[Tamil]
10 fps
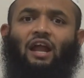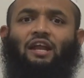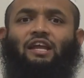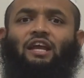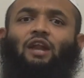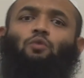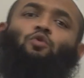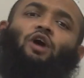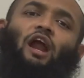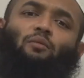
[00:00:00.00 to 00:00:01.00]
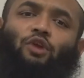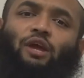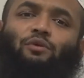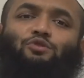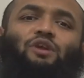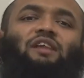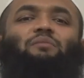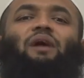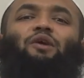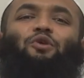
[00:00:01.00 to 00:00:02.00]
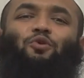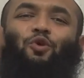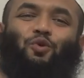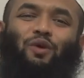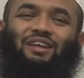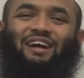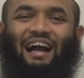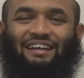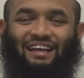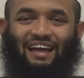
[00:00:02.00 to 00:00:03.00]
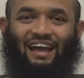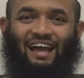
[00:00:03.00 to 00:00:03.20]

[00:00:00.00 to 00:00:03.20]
நீங்கள் உங்களால் முடியும் என்று சொன்னால் இந்த மாதிரி ஒன்று கொண்டு வந்து காட்டுங்க